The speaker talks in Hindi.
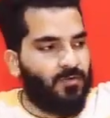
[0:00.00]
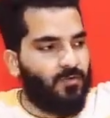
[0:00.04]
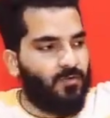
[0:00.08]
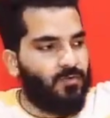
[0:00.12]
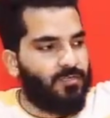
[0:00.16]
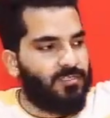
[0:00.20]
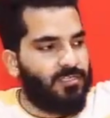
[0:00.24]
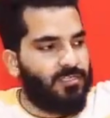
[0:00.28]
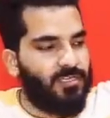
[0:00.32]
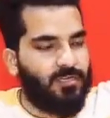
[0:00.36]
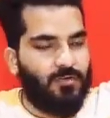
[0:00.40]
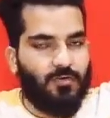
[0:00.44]

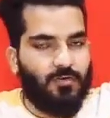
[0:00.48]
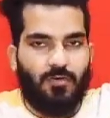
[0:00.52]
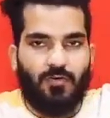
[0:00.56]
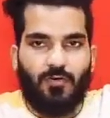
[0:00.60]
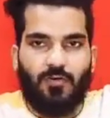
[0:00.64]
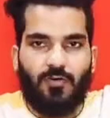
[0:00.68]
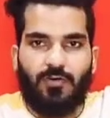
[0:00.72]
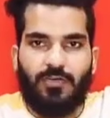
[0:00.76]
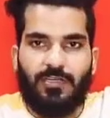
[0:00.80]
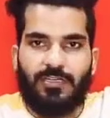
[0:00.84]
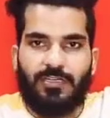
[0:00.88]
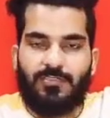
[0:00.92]
उसी को
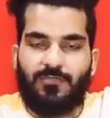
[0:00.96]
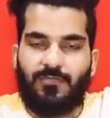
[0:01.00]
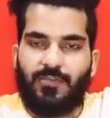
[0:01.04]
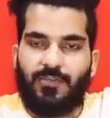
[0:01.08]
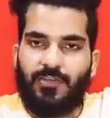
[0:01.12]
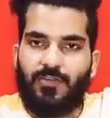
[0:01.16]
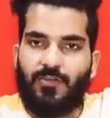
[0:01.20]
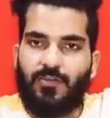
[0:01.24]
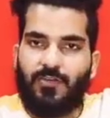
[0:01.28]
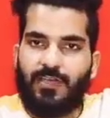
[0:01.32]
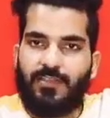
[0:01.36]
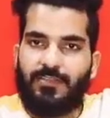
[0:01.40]
इस
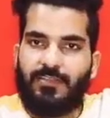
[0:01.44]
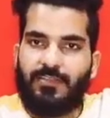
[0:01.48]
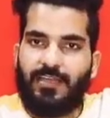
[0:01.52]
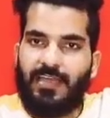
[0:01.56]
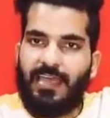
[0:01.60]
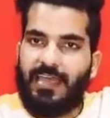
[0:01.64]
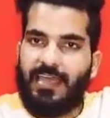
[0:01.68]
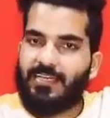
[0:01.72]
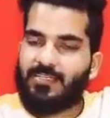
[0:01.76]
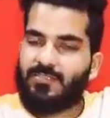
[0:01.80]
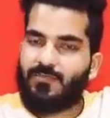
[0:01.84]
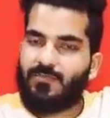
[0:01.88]
वीडियो के अंदर
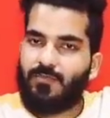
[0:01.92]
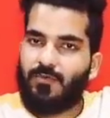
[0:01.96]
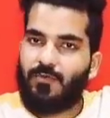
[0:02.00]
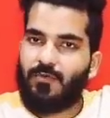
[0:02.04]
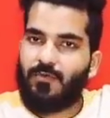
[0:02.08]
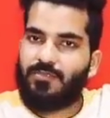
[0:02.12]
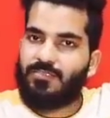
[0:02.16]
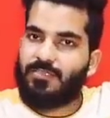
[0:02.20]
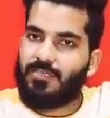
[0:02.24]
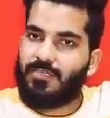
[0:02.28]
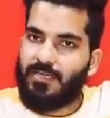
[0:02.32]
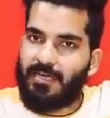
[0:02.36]

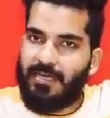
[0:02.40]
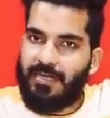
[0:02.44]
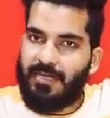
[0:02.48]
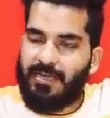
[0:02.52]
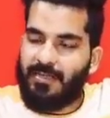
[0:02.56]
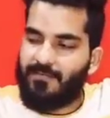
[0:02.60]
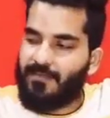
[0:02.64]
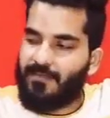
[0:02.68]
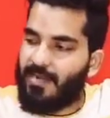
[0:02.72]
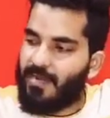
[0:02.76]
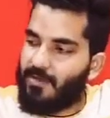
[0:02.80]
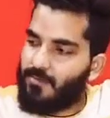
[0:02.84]
एक्सपोज
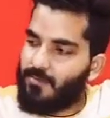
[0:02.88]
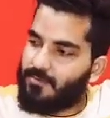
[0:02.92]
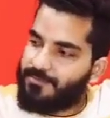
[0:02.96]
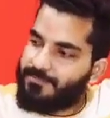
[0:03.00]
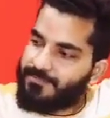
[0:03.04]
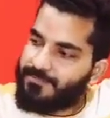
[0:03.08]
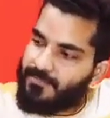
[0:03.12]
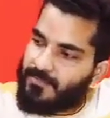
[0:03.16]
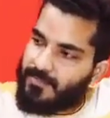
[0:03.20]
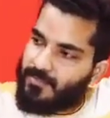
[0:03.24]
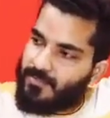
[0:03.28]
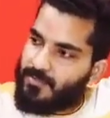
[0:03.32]
करने वाला हूँ
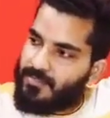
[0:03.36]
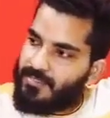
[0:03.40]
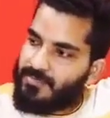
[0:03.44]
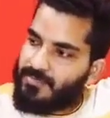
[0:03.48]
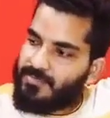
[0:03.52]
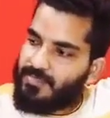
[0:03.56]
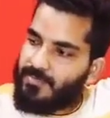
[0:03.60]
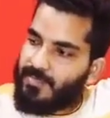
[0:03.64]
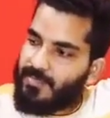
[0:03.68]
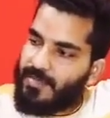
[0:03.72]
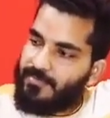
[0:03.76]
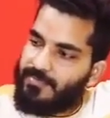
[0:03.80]
तो
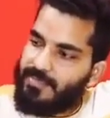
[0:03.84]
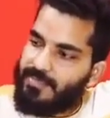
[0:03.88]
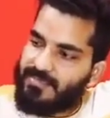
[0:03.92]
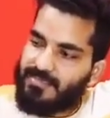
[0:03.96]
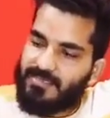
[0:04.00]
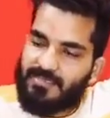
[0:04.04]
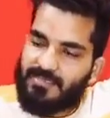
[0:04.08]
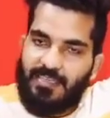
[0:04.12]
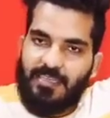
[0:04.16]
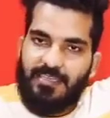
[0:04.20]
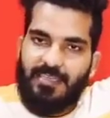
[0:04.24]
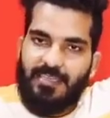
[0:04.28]
सबसे पहले आप देख
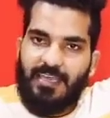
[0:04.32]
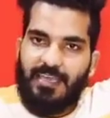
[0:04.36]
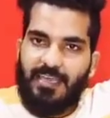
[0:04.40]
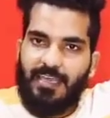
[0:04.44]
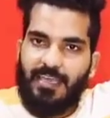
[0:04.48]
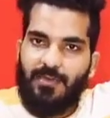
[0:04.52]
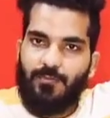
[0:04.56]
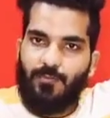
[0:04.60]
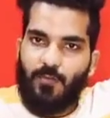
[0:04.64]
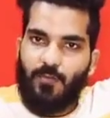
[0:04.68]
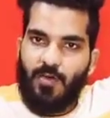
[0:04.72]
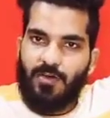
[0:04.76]
सकते हैं ये
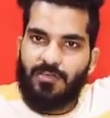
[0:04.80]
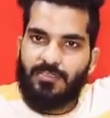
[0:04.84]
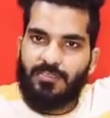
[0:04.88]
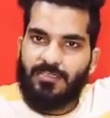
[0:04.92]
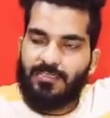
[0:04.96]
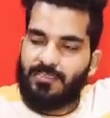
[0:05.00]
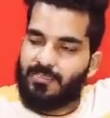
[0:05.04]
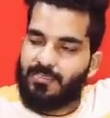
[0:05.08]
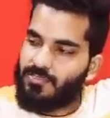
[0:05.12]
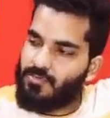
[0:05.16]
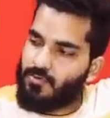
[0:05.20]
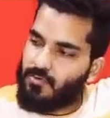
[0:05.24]
है बॉक्स
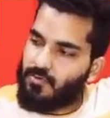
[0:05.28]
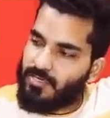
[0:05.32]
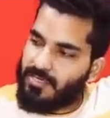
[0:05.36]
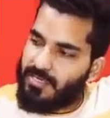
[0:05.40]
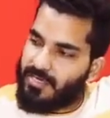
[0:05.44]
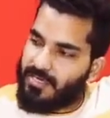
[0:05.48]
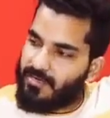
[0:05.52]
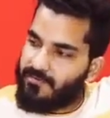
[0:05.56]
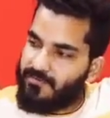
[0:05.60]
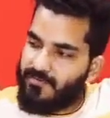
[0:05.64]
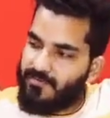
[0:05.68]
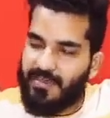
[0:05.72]
जो
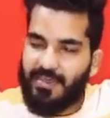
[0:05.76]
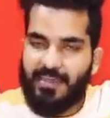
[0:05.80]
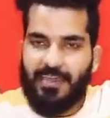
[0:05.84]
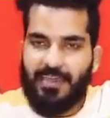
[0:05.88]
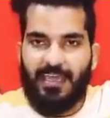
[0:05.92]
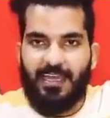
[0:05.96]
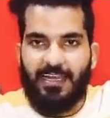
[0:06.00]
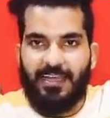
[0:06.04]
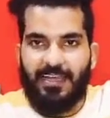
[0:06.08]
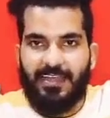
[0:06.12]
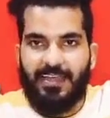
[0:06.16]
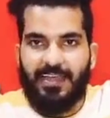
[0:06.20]
कि एक फेक
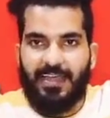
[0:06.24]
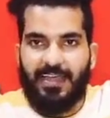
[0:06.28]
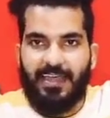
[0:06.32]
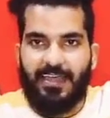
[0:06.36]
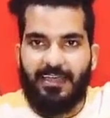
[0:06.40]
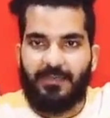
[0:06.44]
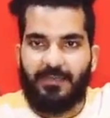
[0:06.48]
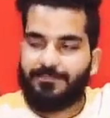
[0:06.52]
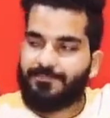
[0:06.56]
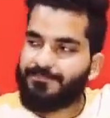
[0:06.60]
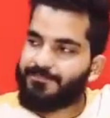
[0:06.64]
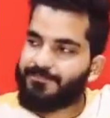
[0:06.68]
एलईडी e का
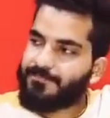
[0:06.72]
है